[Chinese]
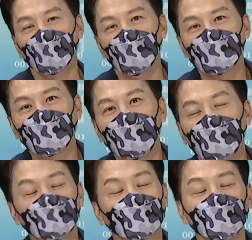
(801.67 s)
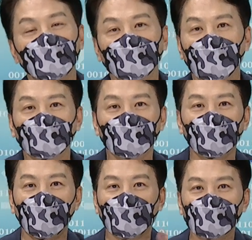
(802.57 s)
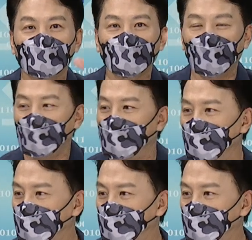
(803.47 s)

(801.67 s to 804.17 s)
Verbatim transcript: 九月三号不是跟你讲亚德克要开始动了吗？